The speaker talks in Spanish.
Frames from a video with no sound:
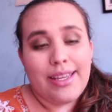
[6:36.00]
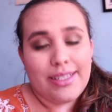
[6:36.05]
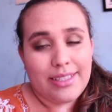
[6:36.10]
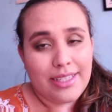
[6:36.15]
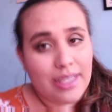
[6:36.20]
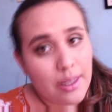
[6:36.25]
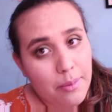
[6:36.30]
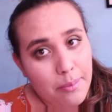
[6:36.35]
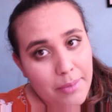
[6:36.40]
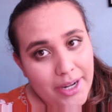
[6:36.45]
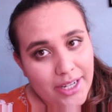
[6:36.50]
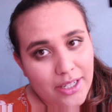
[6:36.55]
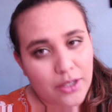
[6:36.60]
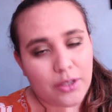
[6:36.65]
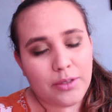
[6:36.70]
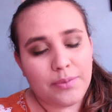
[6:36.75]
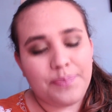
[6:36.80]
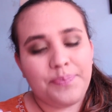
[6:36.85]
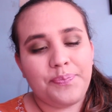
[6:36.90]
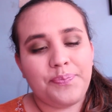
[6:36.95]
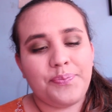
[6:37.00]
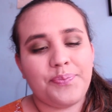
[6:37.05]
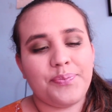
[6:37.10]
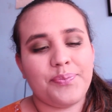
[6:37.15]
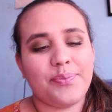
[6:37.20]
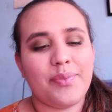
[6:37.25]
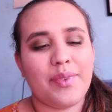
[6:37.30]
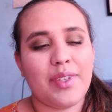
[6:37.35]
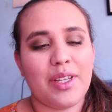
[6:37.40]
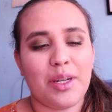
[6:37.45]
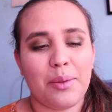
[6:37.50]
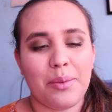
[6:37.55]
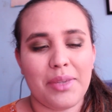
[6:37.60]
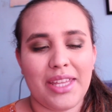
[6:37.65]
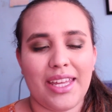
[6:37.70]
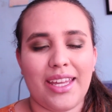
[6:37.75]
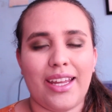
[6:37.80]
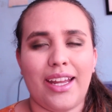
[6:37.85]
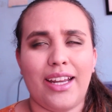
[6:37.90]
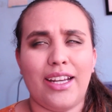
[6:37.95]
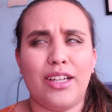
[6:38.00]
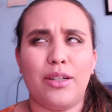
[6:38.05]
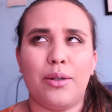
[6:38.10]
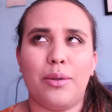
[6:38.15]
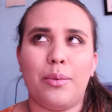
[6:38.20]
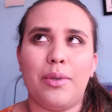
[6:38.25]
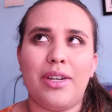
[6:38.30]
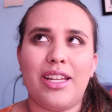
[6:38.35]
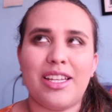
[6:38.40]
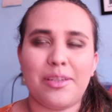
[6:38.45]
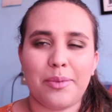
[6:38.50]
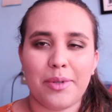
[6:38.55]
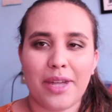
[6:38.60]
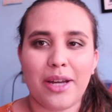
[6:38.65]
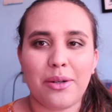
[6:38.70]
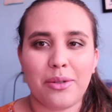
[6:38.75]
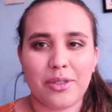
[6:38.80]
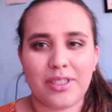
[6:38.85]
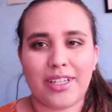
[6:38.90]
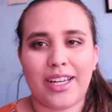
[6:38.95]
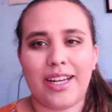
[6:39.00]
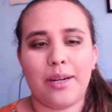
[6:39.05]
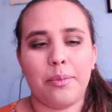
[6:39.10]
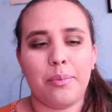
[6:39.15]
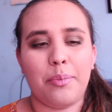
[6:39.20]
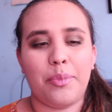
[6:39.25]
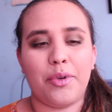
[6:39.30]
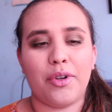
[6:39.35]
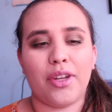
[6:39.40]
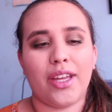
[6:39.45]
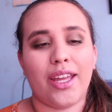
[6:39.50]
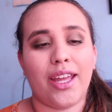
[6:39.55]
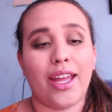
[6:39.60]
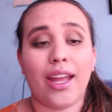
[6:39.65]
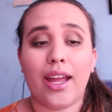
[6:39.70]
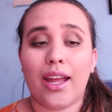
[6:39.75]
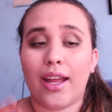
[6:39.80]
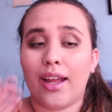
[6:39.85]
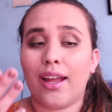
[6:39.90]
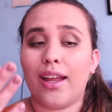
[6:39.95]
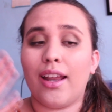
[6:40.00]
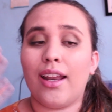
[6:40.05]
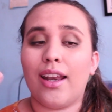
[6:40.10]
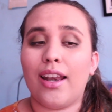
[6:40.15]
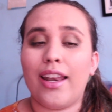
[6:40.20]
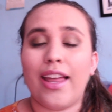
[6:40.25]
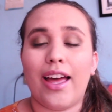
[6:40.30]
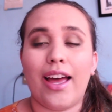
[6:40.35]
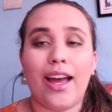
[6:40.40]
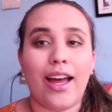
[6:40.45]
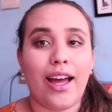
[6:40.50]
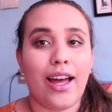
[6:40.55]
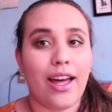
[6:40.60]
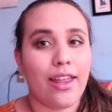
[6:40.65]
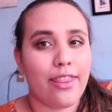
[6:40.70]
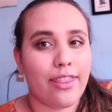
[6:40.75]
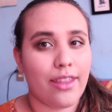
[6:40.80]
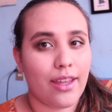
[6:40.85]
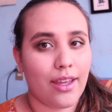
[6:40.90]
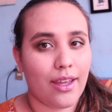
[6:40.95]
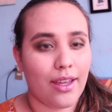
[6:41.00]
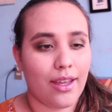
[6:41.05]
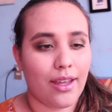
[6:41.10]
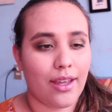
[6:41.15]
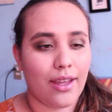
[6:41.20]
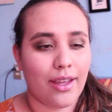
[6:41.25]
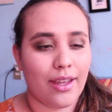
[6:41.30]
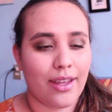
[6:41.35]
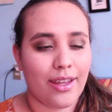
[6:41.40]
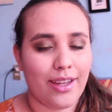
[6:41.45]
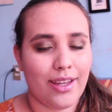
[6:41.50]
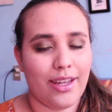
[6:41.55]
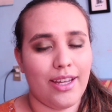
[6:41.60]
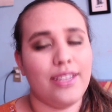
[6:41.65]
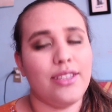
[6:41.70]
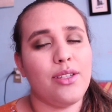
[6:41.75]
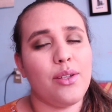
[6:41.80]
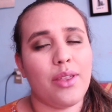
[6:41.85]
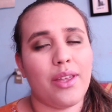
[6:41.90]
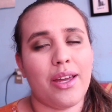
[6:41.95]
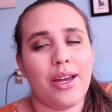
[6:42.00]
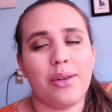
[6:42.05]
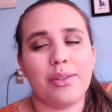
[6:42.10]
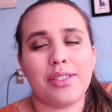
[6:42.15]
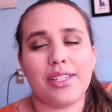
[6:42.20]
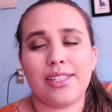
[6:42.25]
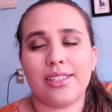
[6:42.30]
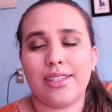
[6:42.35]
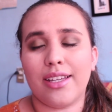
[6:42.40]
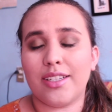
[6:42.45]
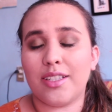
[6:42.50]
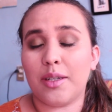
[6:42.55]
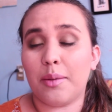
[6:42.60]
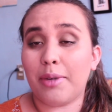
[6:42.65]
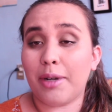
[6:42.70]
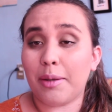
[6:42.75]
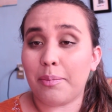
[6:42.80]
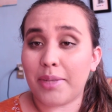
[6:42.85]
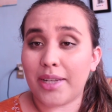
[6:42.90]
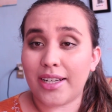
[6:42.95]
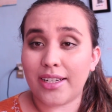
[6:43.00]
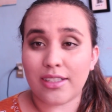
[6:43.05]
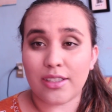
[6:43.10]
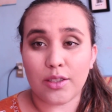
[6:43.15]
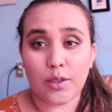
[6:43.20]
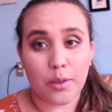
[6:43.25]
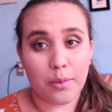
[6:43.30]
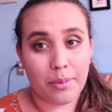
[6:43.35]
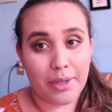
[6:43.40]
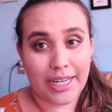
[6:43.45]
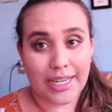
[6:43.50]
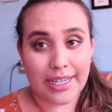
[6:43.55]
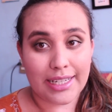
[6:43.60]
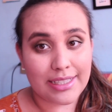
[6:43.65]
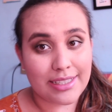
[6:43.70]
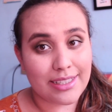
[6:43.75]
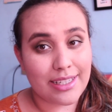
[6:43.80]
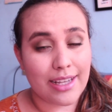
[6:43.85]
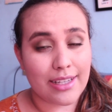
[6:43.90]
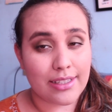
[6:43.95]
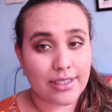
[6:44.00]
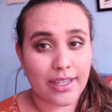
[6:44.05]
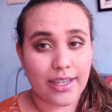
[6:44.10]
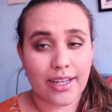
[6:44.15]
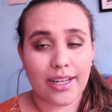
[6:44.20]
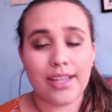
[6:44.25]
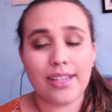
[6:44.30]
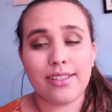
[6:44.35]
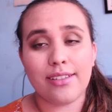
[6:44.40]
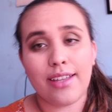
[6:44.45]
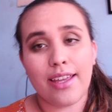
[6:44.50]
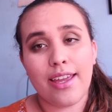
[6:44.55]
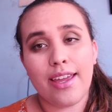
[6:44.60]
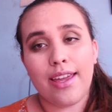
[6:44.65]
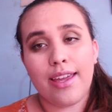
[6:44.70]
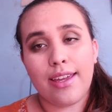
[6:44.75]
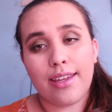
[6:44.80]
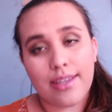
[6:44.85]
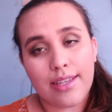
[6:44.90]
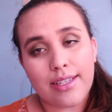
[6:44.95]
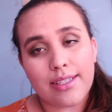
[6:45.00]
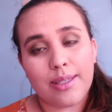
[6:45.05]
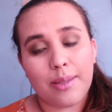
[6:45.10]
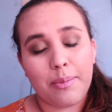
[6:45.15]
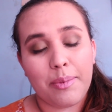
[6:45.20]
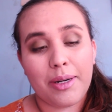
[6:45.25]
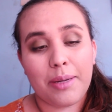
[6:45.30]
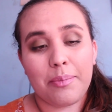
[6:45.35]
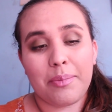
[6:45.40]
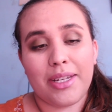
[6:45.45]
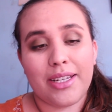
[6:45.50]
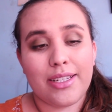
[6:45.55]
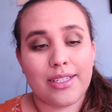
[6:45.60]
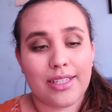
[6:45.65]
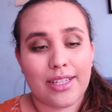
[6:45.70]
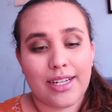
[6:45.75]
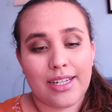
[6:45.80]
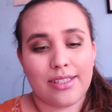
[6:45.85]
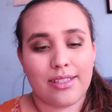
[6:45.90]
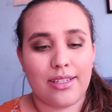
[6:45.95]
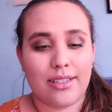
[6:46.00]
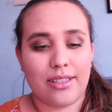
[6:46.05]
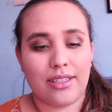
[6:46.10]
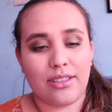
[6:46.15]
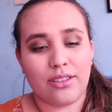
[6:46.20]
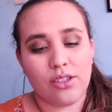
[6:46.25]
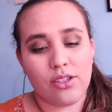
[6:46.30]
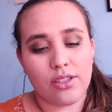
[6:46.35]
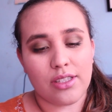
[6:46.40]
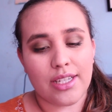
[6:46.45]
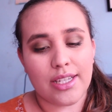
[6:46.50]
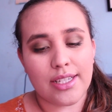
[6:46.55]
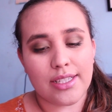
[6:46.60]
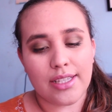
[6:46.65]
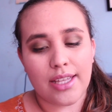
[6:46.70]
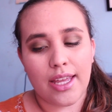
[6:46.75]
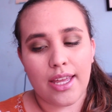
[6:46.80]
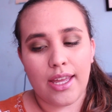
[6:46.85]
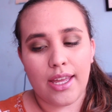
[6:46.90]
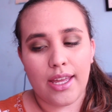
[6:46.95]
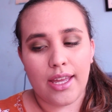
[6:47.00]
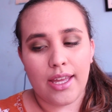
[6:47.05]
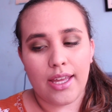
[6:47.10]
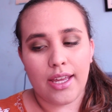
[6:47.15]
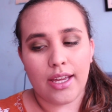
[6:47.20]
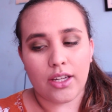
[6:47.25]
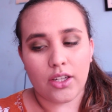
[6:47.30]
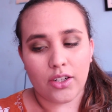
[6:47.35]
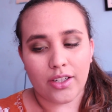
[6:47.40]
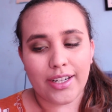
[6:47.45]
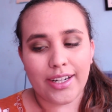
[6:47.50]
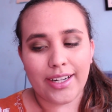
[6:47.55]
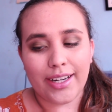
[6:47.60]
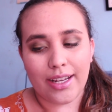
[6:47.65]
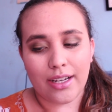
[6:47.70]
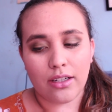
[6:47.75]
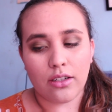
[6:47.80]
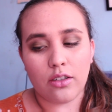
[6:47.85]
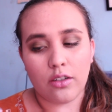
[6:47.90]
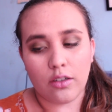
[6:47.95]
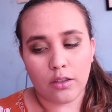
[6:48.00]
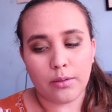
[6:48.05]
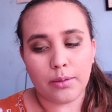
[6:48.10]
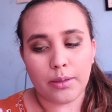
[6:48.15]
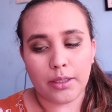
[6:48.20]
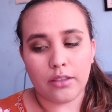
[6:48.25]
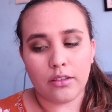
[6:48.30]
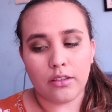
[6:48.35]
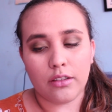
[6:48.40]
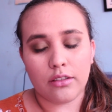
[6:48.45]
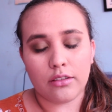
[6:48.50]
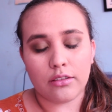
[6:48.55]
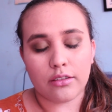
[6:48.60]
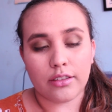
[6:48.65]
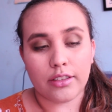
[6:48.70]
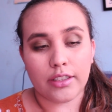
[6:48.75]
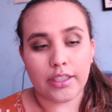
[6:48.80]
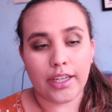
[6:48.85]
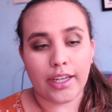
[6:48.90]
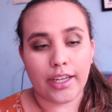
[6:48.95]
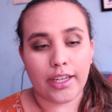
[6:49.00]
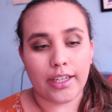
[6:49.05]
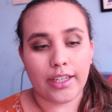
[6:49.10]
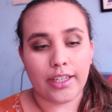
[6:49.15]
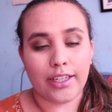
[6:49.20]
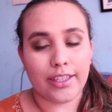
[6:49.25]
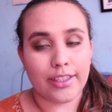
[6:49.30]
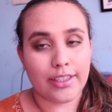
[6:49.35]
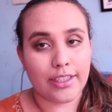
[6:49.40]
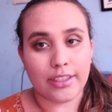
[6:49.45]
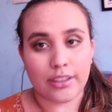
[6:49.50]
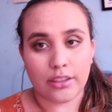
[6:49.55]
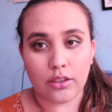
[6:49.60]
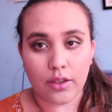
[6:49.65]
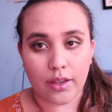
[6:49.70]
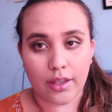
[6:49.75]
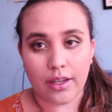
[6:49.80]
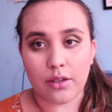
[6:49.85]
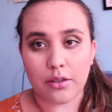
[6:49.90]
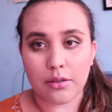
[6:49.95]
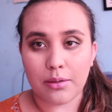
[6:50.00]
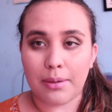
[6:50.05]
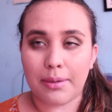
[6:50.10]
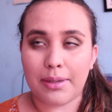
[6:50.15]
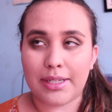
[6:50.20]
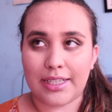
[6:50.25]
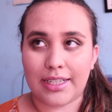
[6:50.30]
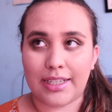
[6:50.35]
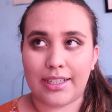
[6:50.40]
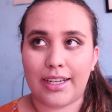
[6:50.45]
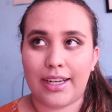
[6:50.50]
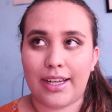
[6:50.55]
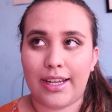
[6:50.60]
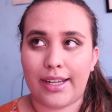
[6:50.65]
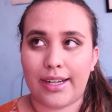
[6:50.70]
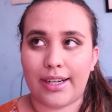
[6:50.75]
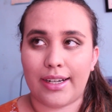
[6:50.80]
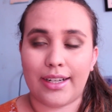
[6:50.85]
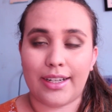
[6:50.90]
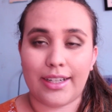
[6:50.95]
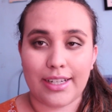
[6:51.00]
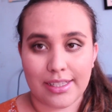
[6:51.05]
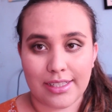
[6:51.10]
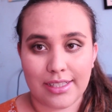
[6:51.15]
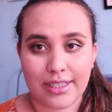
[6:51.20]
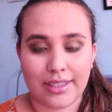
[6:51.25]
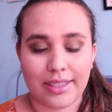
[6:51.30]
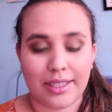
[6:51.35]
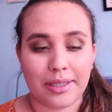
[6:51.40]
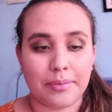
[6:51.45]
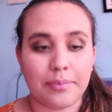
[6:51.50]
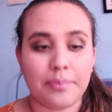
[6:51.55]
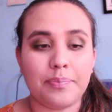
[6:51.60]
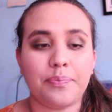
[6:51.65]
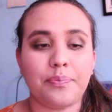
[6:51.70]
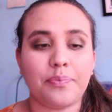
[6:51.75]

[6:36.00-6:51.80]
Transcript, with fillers: Sin embargo, como dije, no las voy a juzgar porque la de Etude House está hecha para pieles normales, a secas, y esta para pieles grasas. Entonces, creo que era algo obvio que la de Etude House me va a sacar grasita.